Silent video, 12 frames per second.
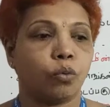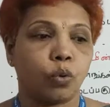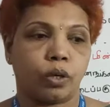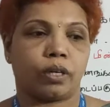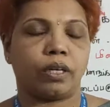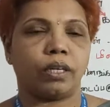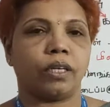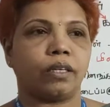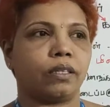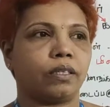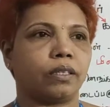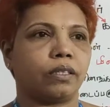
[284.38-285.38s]
ஓடுற
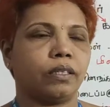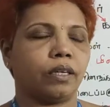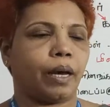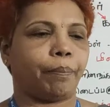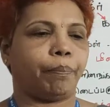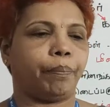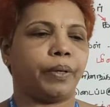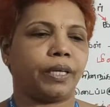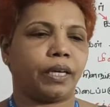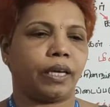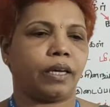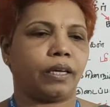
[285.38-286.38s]
நீர் இருக்குது
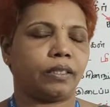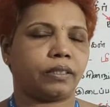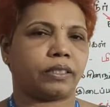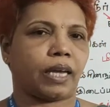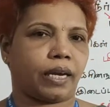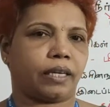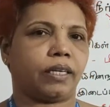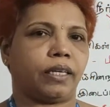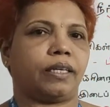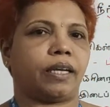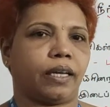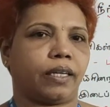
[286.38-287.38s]
அப்படியே
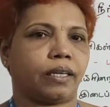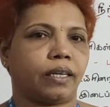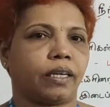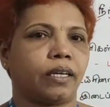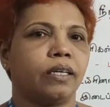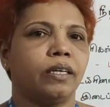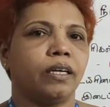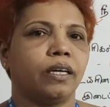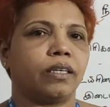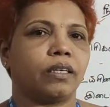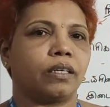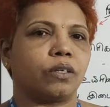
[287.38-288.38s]
ஸ்டாக்னண்ட்டாக இருக்கிற
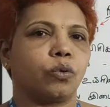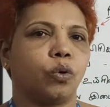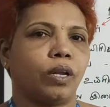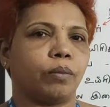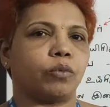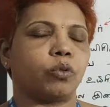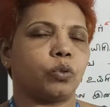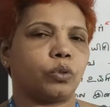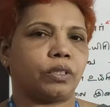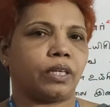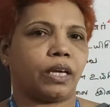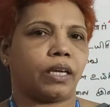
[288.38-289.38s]
குளம்
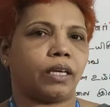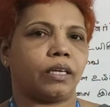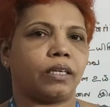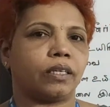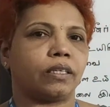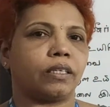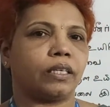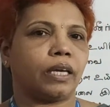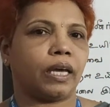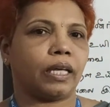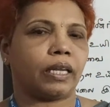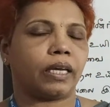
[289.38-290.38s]
குட்டை
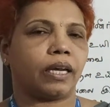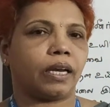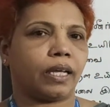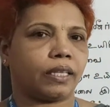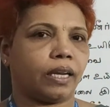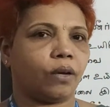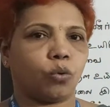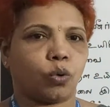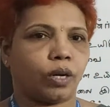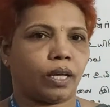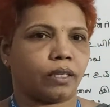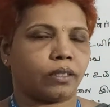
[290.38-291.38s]
ஏரிகள் அதெல்லாம்
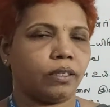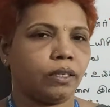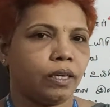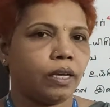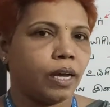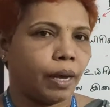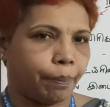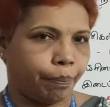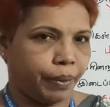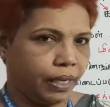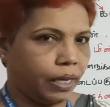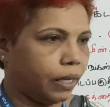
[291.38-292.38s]
ஓடாது
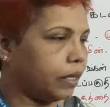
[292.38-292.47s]
அப்படியே